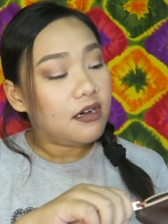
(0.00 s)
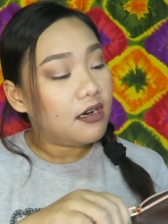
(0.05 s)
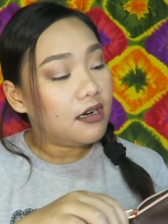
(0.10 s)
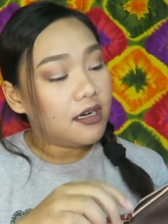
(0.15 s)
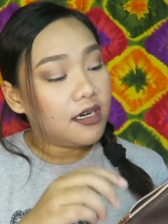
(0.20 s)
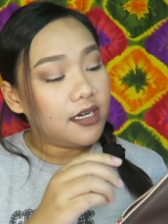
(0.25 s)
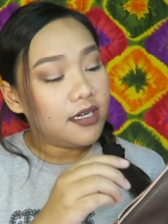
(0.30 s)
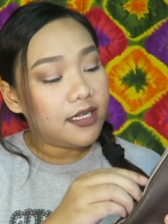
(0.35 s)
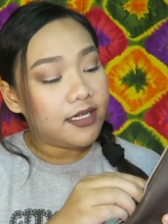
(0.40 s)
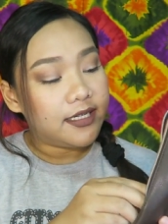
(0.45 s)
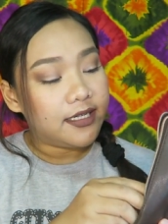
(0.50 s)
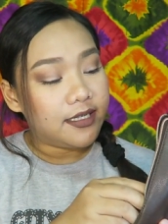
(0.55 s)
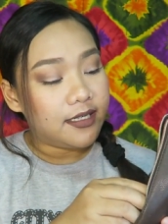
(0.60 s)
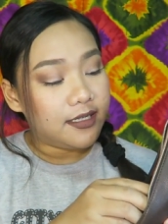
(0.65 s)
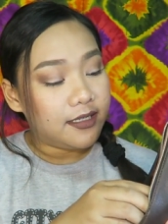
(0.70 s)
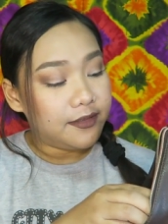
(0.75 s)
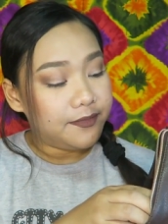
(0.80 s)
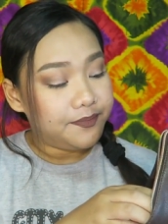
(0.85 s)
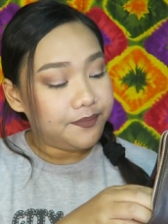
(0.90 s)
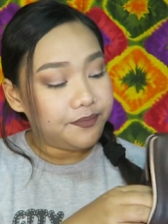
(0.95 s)
are
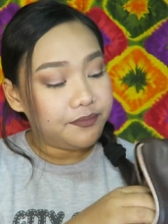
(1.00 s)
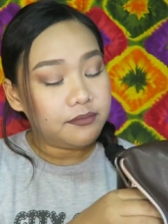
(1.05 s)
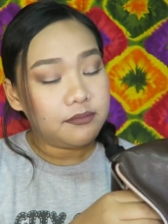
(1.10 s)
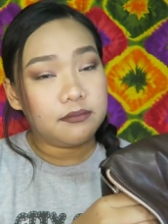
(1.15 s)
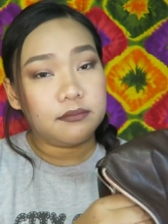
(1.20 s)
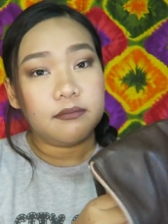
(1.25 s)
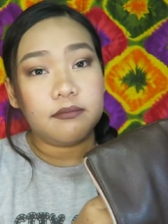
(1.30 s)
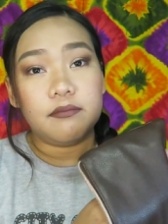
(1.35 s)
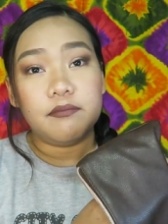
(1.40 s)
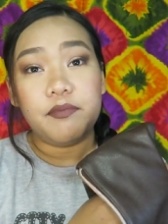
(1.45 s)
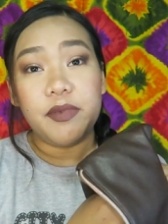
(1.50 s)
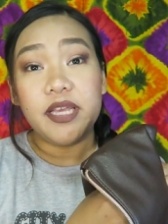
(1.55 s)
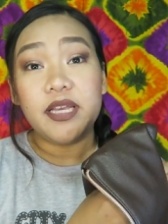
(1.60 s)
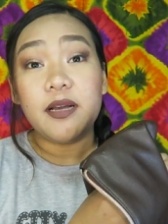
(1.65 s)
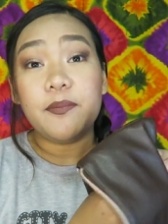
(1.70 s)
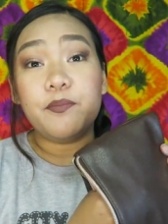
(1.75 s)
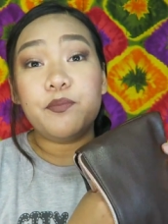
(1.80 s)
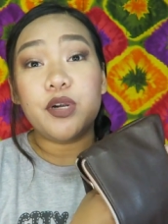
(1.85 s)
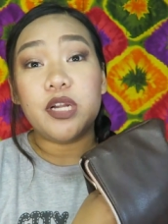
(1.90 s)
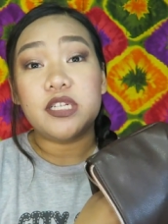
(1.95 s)
the
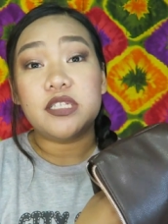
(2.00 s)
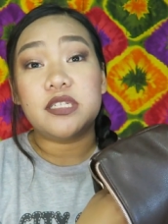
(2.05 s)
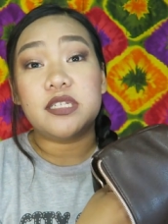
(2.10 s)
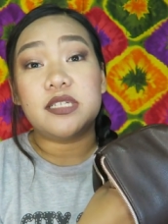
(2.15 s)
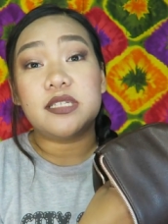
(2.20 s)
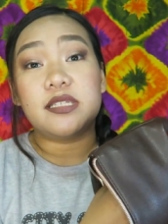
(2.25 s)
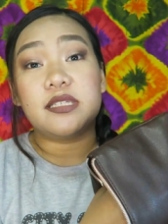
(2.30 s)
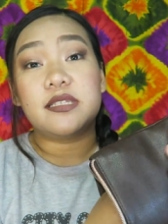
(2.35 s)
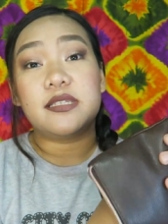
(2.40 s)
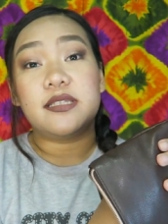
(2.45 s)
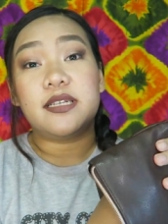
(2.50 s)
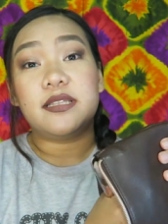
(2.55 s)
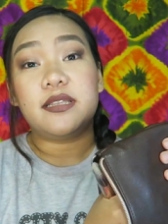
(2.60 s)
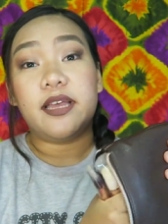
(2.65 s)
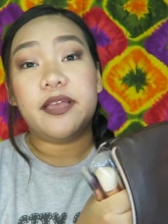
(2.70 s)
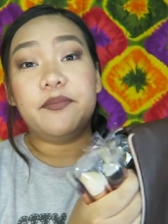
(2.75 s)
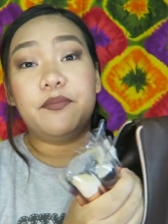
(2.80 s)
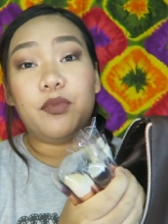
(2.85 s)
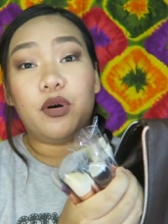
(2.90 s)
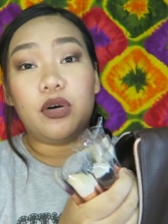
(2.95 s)
makeup brushes that
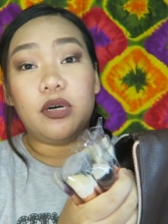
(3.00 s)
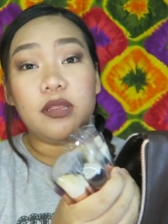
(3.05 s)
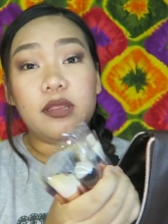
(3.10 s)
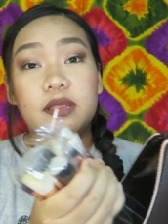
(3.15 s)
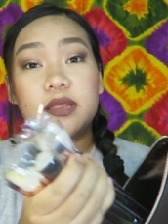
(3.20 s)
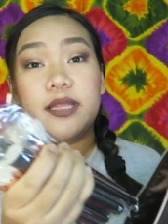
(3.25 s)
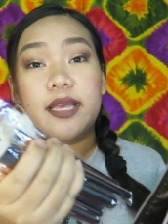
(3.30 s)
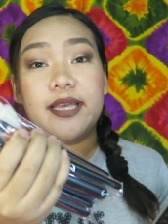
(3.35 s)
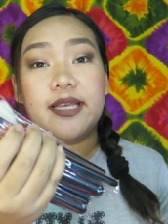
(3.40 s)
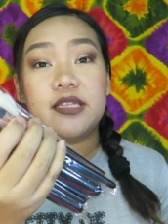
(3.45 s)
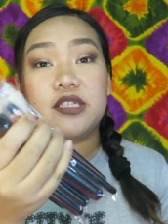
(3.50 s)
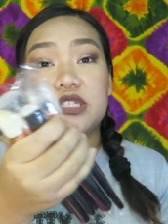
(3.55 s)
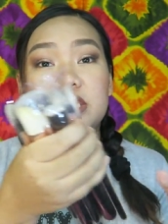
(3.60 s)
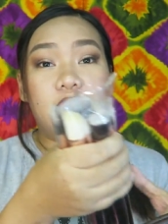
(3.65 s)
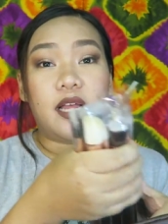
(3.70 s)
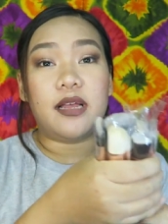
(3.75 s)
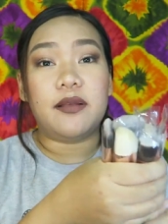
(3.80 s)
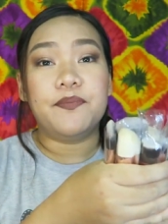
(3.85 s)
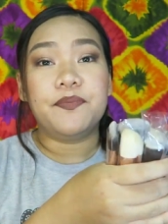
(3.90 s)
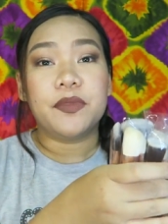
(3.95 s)
I bought. Ayan
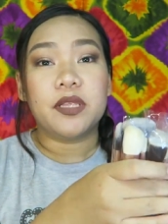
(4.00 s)
siya.